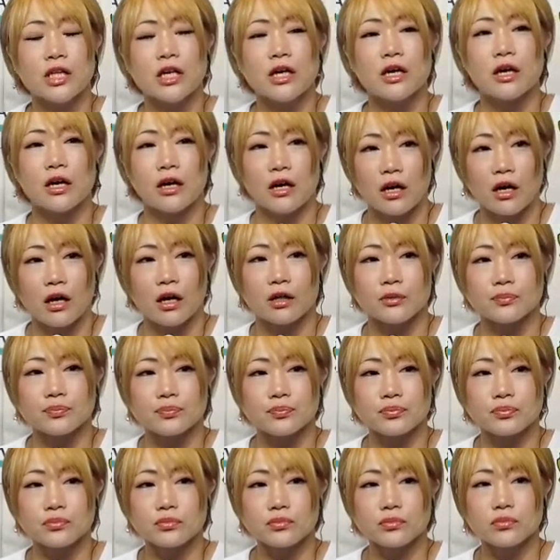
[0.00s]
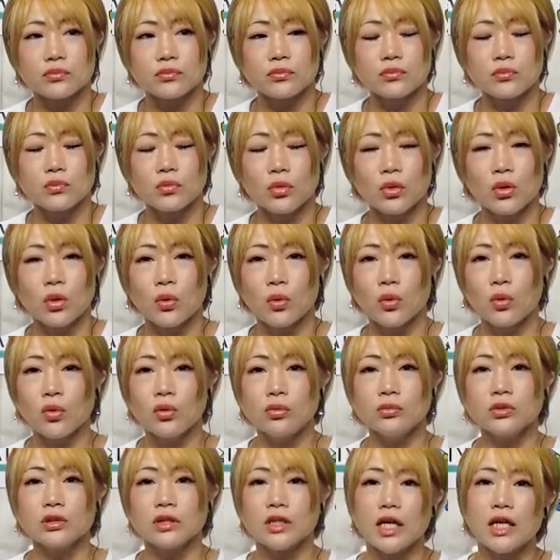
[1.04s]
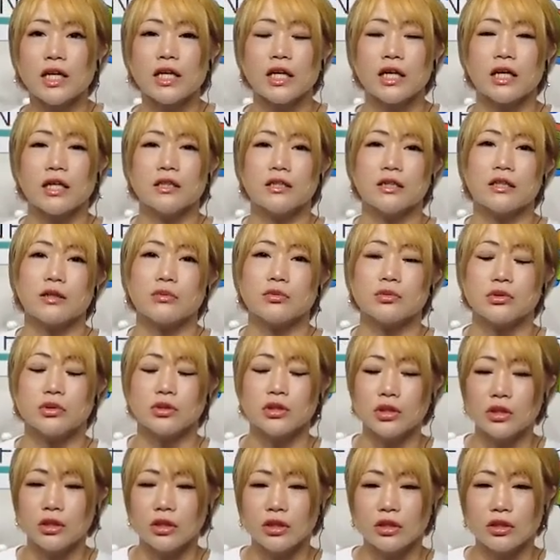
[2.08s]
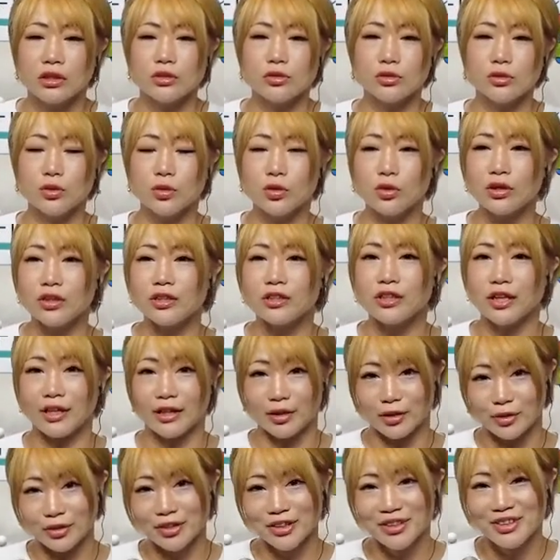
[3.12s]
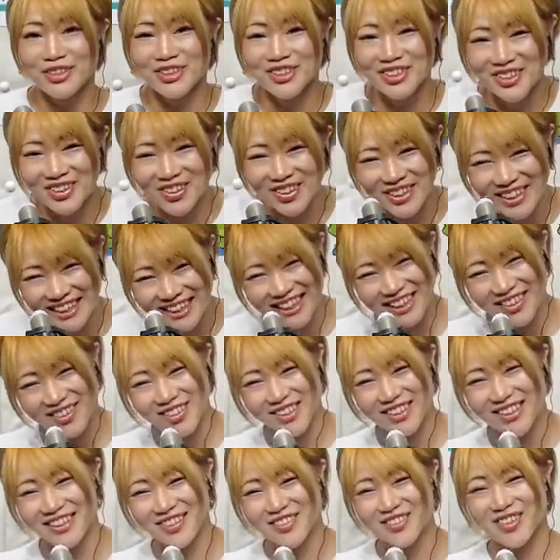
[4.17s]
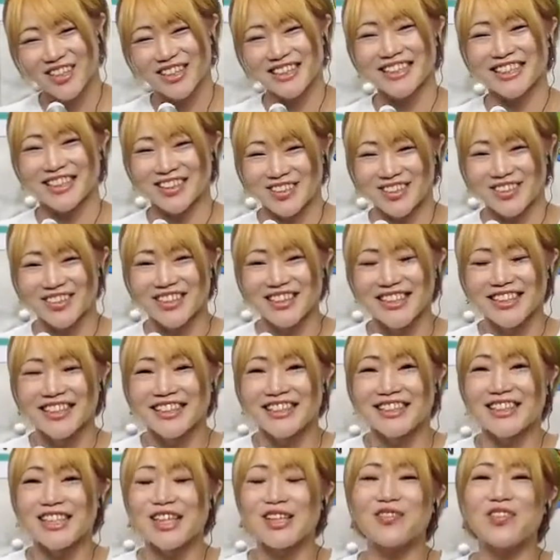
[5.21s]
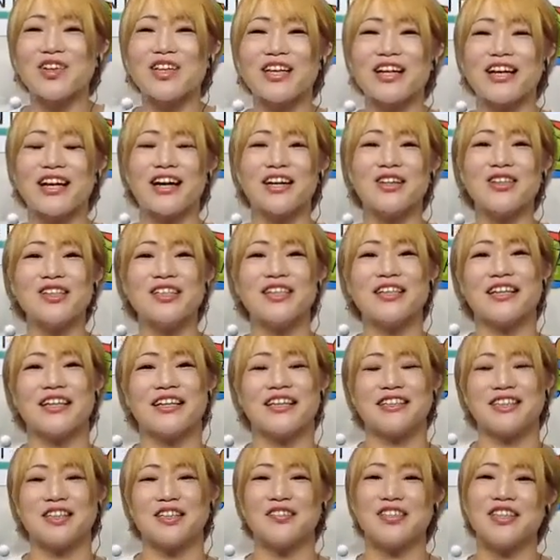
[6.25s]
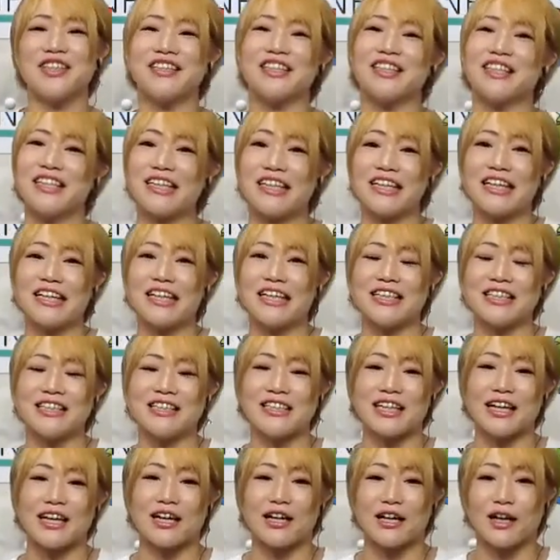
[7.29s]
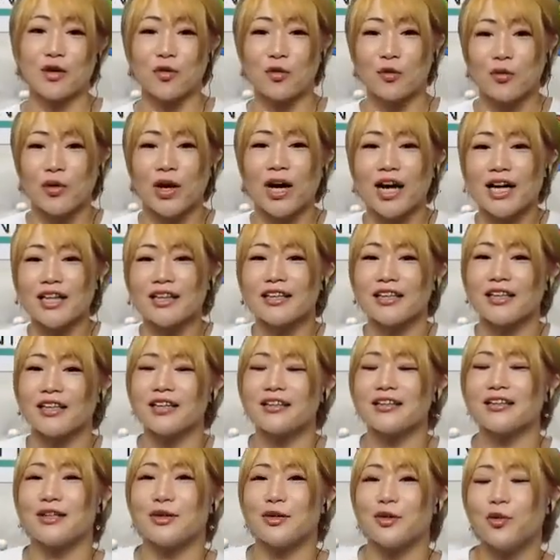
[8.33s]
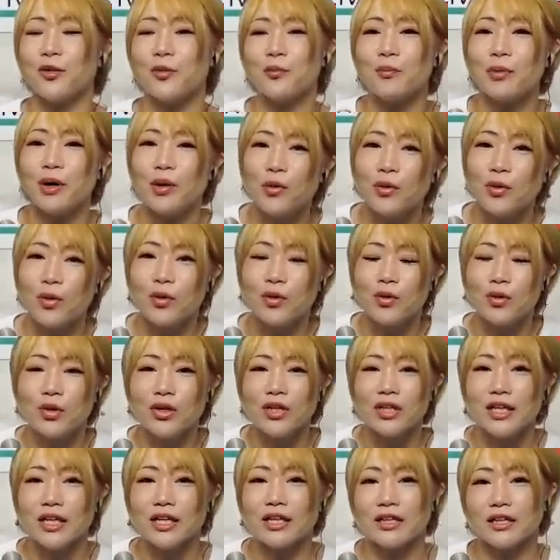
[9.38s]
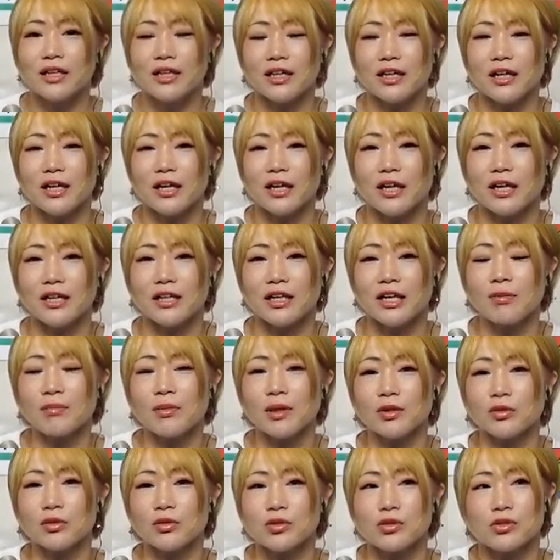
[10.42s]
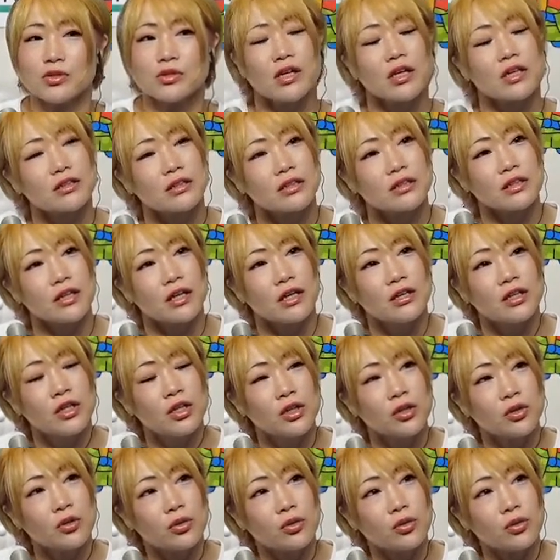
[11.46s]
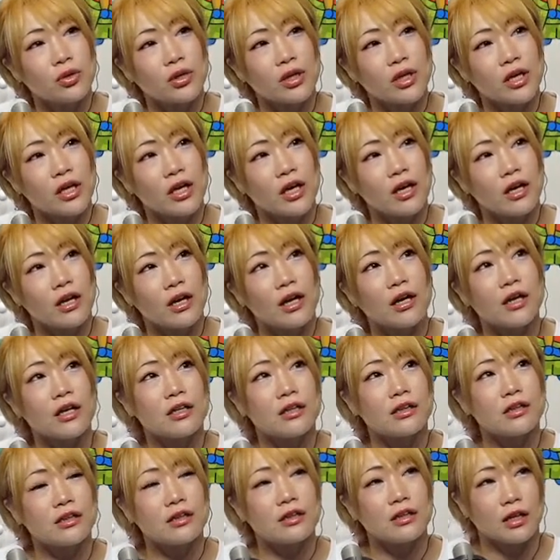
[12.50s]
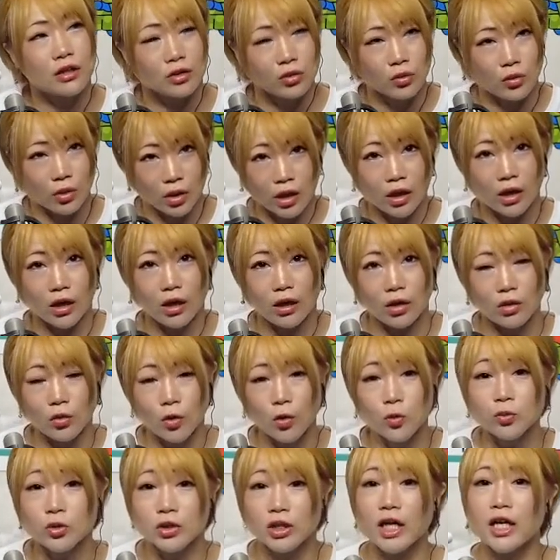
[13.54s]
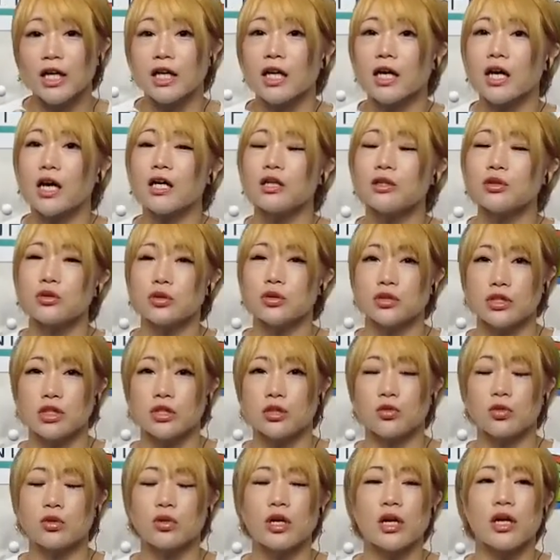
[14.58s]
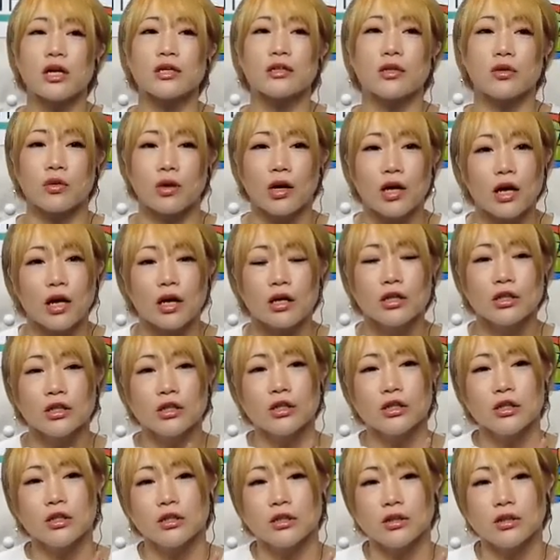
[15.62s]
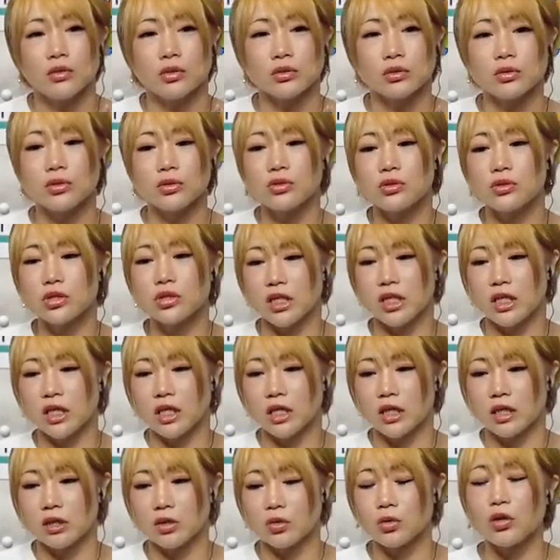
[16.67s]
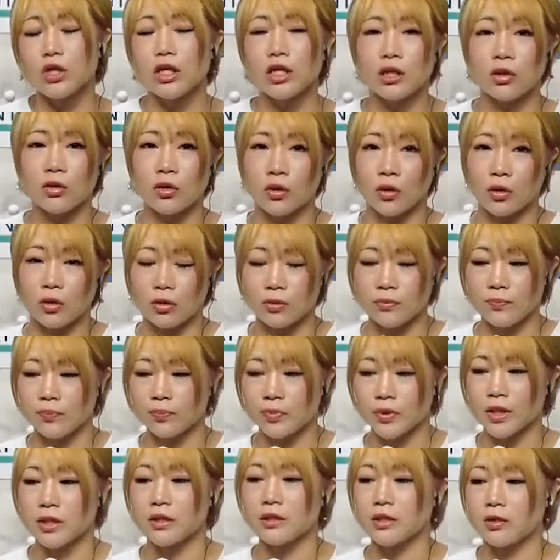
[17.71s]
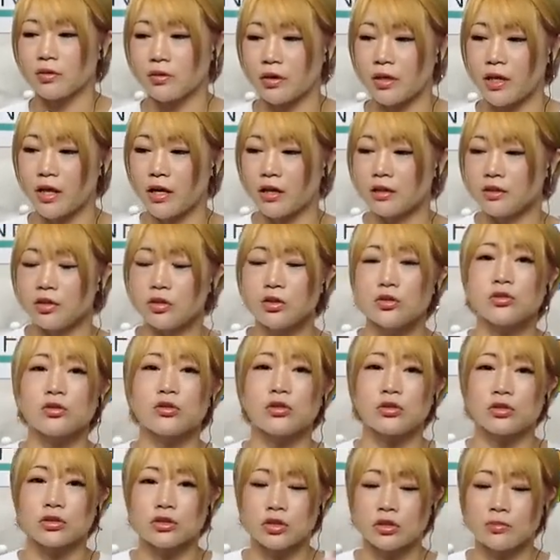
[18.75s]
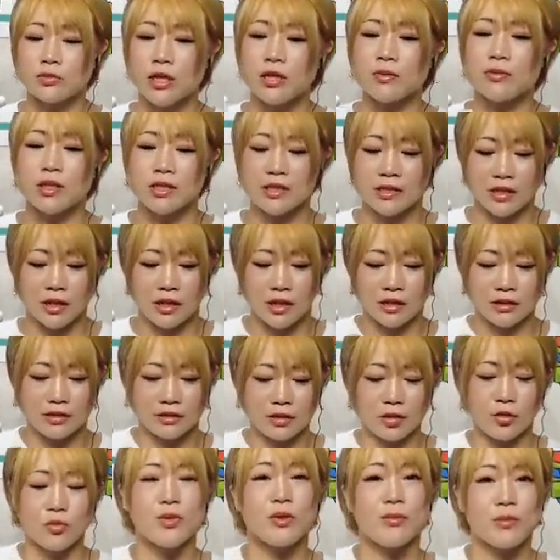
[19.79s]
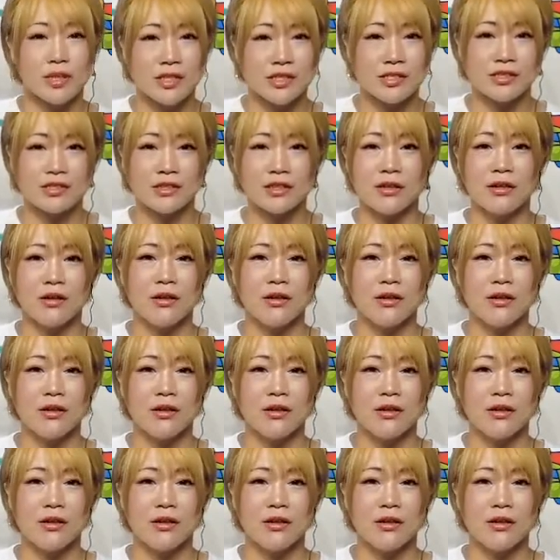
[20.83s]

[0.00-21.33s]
てからホーム大会で多分動いてるって言ってもおかしいけど、生で歩いたり喋ったりなんか結構わーってなってる本間を、生の姿で届けられたのが、ホーム大会として届けられたのがおとつい時のだったので、ちょっと詰まりました。飲みます。